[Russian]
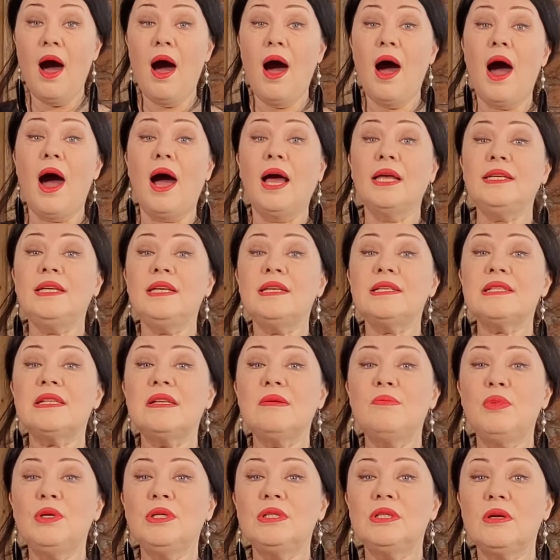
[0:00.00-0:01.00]
А
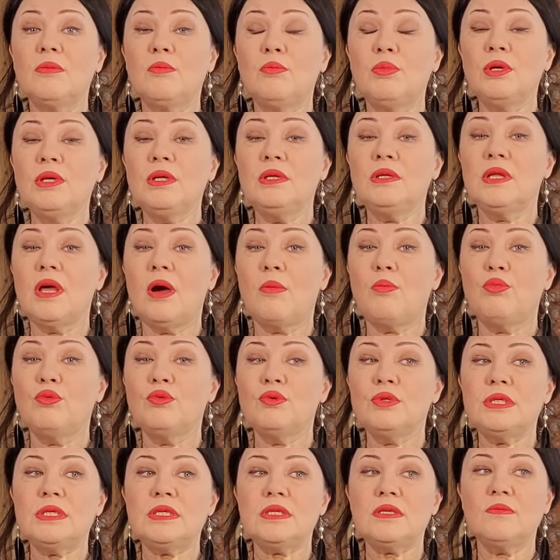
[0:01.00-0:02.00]
если бы это был,
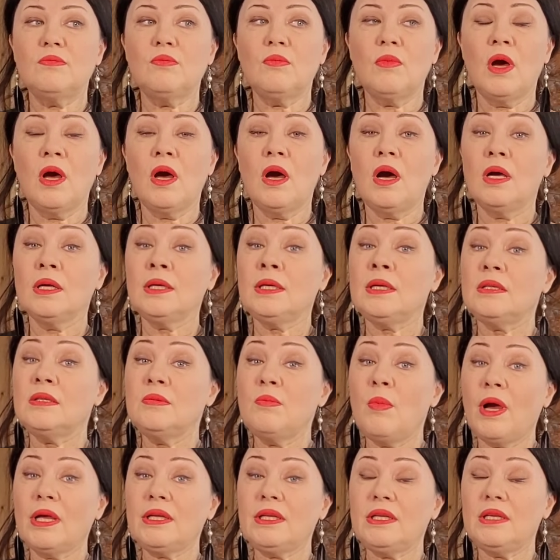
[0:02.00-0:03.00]
допустим,
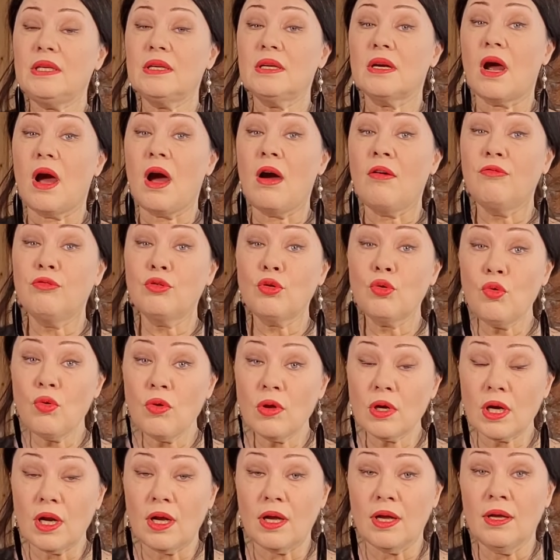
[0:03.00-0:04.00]
кидмахер
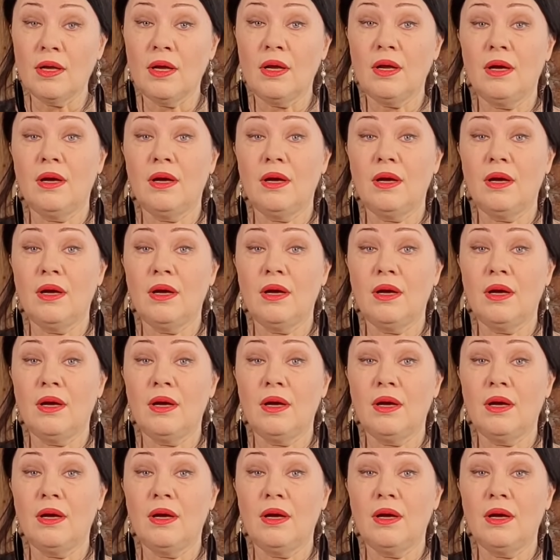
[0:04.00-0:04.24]
«Аврора»,